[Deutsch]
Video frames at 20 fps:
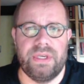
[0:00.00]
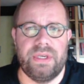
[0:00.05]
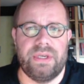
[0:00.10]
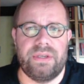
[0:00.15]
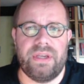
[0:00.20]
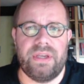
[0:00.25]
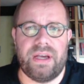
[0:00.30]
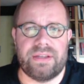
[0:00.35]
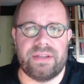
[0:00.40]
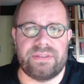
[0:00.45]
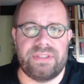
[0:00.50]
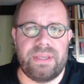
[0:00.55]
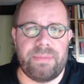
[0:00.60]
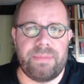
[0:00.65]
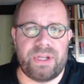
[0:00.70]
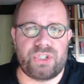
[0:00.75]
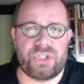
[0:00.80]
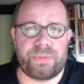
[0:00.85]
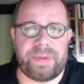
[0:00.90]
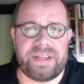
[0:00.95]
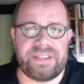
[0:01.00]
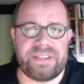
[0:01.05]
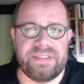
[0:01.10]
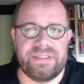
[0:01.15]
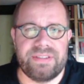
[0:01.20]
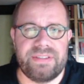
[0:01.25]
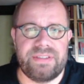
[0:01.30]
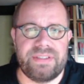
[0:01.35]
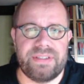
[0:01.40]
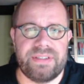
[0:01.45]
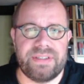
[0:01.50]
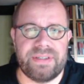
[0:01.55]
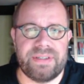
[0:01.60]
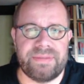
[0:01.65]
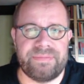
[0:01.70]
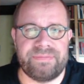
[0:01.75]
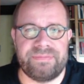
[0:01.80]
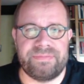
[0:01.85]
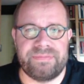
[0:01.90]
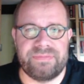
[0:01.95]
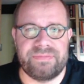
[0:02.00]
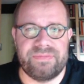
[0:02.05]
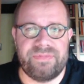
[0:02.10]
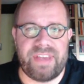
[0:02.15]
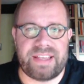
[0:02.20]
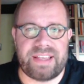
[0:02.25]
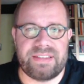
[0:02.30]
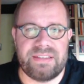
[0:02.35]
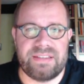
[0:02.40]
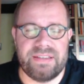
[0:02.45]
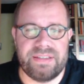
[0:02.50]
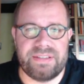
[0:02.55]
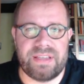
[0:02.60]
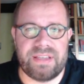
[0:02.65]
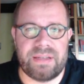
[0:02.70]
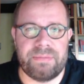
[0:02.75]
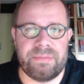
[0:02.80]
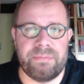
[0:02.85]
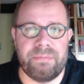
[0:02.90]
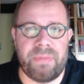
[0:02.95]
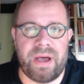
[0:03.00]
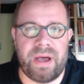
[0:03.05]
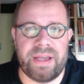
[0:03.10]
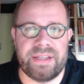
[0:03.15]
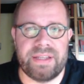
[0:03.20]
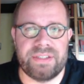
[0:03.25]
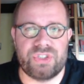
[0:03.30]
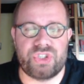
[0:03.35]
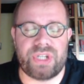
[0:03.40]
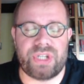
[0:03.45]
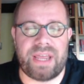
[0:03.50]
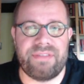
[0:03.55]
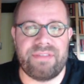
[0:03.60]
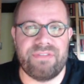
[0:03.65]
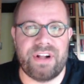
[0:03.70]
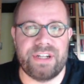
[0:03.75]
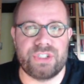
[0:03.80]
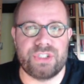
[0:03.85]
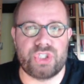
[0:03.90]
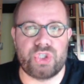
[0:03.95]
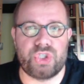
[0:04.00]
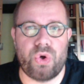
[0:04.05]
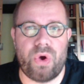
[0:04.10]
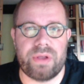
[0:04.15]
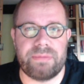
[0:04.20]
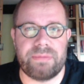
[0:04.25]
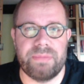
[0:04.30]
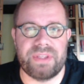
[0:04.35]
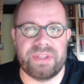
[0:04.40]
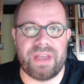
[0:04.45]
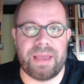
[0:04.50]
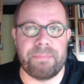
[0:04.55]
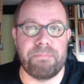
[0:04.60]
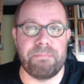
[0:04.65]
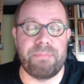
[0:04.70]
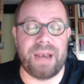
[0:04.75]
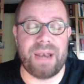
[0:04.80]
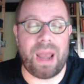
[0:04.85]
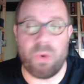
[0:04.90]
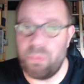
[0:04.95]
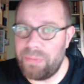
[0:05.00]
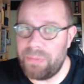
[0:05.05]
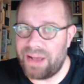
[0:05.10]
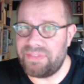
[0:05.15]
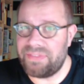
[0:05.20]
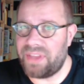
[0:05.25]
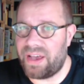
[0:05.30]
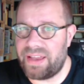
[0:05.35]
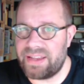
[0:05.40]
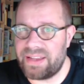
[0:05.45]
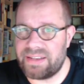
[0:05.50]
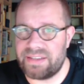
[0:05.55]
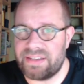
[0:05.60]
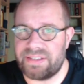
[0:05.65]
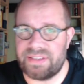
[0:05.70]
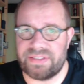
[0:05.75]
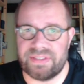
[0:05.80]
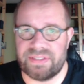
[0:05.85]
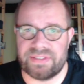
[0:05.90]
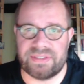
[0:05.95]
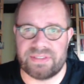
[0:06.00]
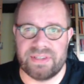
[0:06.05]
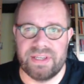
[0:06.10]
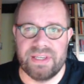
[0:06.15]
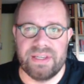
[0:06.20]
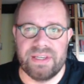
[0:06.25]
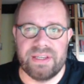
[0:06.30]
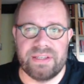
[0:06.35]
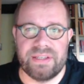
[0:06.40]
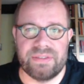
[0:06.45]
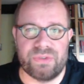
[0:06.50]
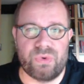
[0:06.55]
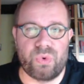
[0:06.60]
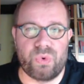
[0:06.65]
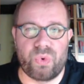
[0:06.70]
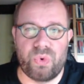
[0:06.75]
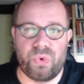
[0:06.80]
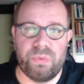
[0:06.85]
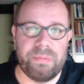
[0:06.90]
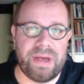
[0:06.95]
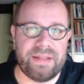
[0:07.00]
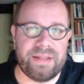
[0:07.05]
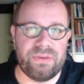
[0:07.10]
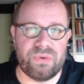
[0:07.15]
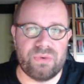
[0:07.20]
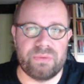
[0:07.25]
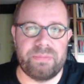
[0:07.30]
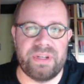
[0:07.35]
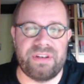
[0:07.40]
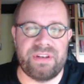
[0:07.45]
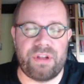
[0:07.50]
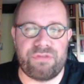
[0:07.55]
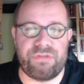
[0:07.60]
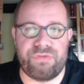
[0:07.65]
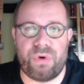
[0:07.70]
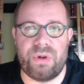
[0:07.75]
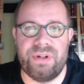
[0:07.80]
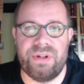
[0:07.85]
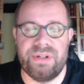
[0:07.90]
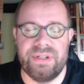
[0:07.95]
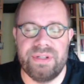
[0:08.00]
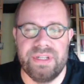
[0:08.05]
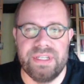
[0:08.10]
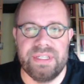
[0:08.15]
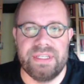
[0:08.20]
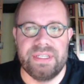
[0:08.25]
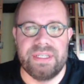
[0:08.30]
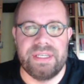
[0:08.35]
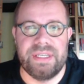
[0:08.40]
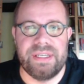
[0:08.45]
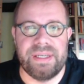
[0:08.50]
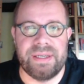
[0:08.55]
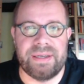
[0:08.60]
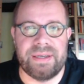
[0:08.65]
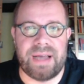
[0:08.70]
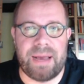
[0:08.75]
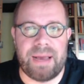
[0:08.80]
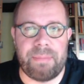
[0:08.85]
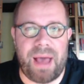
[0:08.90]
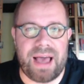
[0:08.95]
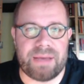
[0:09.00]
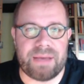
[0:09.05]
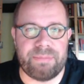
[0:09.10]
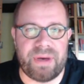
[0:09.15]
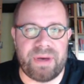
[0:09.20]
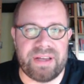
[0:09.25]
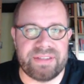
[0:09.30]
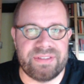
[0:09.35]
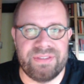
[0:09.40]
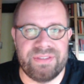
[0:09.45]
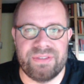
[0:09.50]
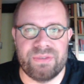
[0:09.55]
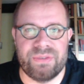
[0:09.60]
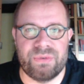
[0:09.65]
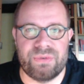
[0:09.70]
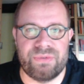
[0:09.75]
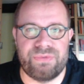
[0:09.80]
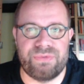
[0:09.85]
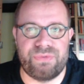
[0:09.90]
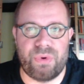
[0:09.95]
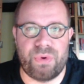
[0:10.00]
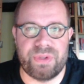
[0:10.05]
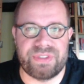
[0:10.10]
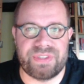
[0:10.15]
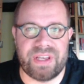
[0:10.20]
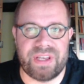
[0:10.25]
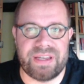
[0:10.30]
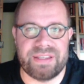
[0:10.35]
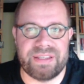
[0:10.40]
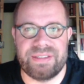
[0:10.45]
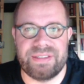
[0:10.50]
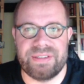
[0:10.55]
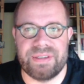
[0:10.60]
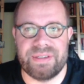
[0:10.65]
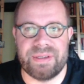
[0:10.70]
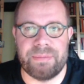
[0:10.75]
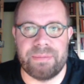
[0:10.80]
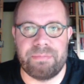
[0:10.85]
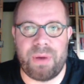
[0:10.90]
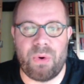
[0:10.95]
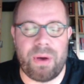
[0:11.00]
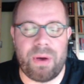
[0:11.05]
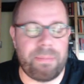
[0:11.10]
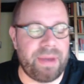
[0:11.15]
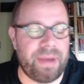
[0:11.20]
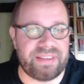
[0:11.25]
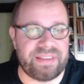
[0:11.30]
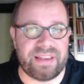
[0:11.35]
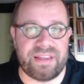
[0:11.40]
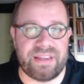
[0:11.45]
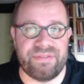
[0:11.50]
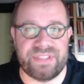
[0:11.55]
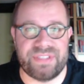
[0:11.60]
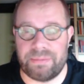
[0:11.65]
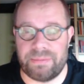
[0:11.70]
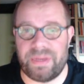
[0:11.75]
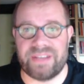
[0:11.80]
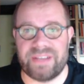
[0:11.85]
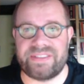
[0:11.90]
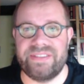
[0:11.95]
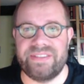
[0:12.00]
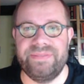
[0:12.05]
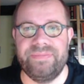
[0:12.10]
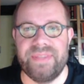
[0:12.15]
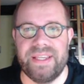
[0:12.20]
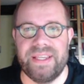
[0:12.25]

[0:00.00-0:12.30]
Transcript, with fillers: ja, dementsprechend ähm, wechsle ich dann mein Steinwallen-Shirt mit einem Blaumann. Eigentlich ist es ein Grünmann und bin dann voll äh, am Arbeiten und Vollzeit äh, Bauarbeiter gewissermaßen.